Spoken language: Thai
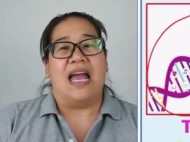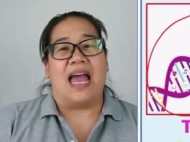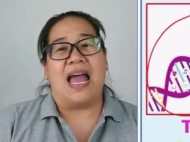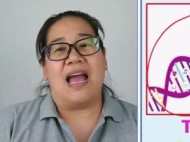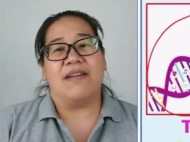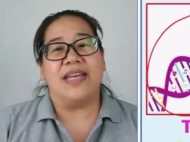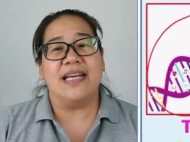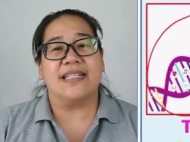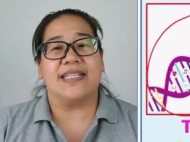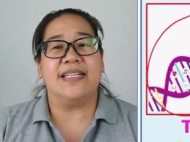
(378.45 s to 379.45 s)
อ่า
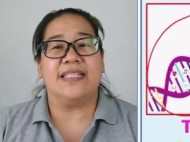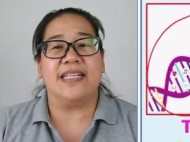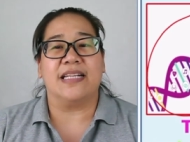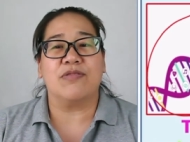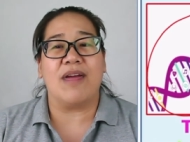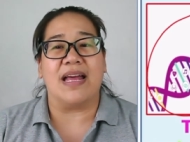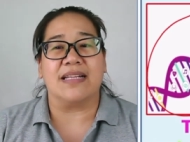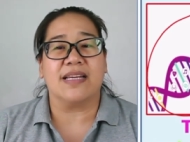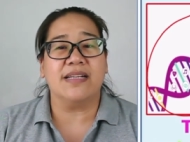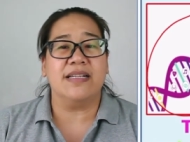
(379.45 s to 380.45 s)
these genetic
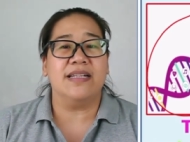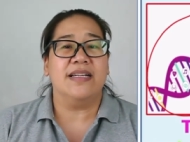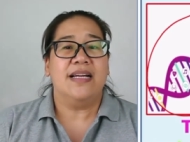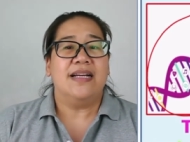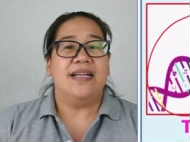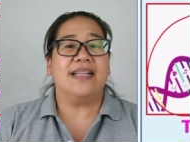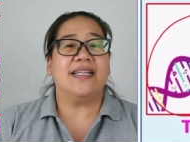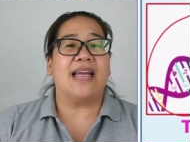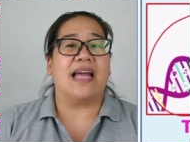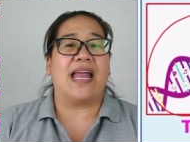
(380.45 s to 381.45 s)
traits ก็คือลักษ
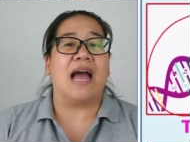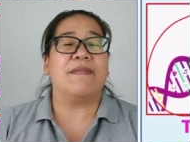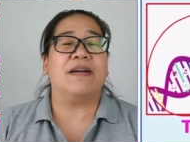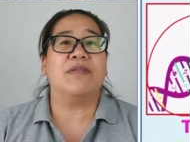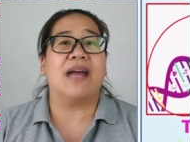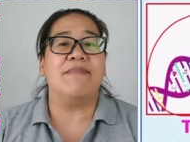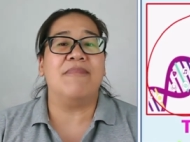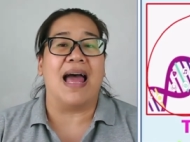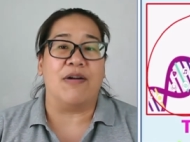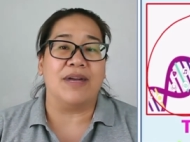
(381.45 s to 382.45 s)
ณะทางพันธุกรรม
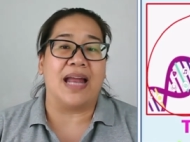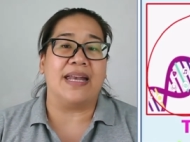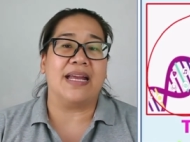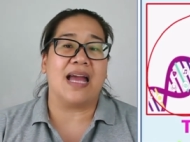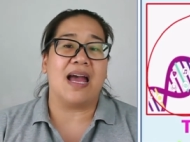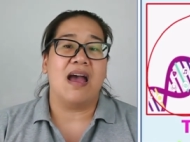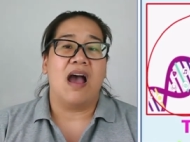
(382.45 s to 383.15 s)
เหล่านั้นนะคะ